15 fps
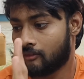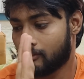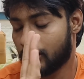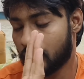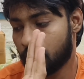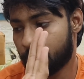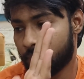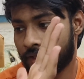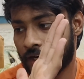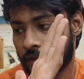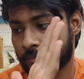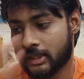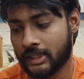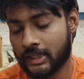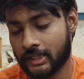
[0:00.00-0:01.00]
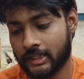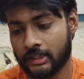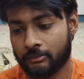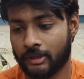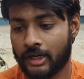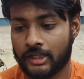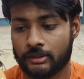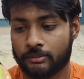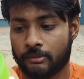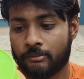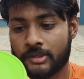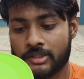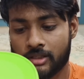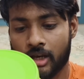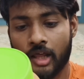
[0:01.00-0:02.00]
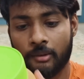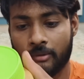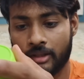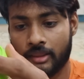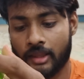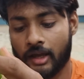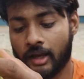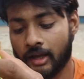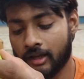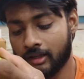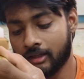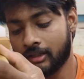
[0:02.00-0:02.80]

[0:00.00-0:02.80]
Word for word: వీళ్ళు పీనట్ బటర్ కింద మార్చి పంపిస్తున్నారు మన దాకా